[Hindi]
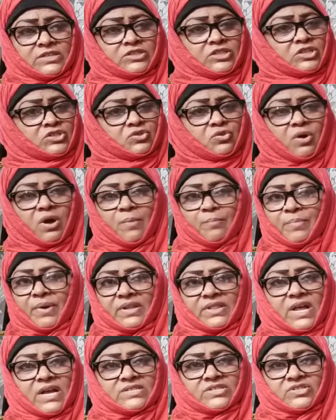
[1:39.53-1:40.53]
जिसको हम
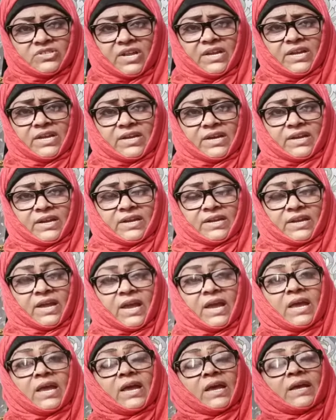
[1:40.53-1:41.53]
बर्दाश्त नहीं
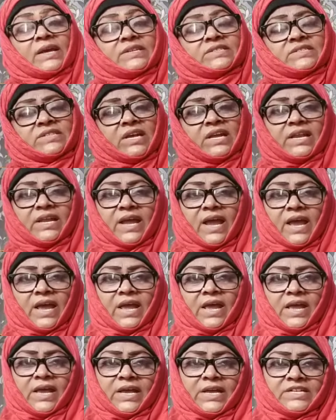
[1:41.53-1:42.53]
करेंगे इसीलिए
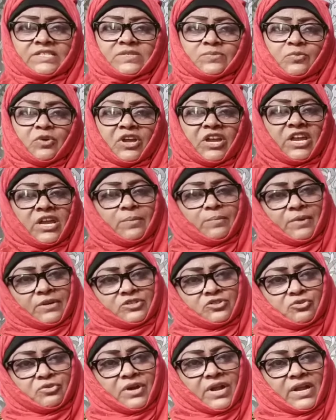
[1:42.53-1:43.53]
इस मुहिम में
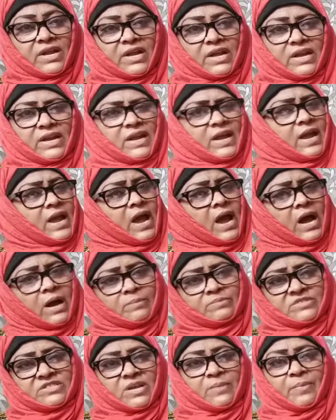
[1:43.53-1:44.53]
जुड़ने के लिए
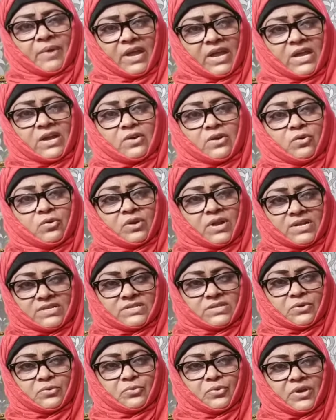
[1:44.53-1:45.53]
हम सब एक होना
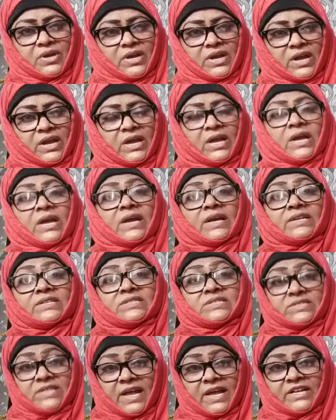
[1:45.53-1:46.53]
ज़रूरी है इस
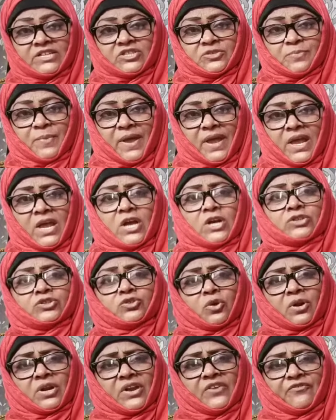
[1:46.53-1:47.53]
देश में
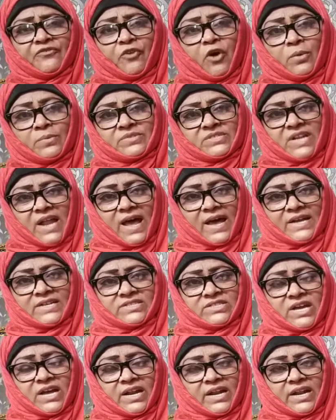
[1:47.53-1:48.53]
जो रिफॉर्म्स लाए
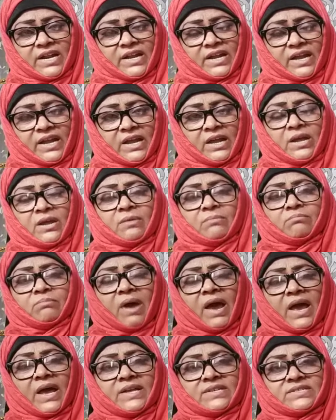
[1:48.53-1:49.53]
जा रहे हैं
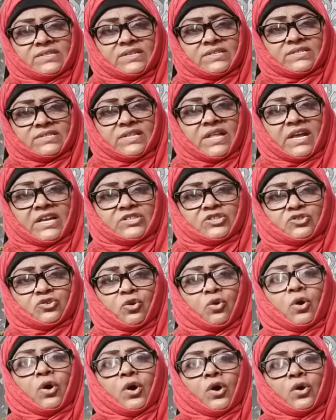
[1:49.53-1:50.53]
महज इस देश
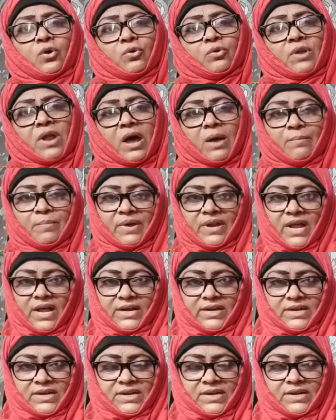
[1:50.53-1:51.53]
को गुलाम
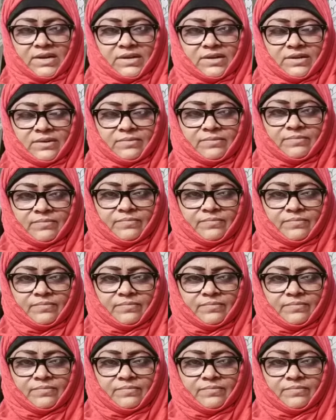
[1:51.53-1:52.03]
बनाने के लिए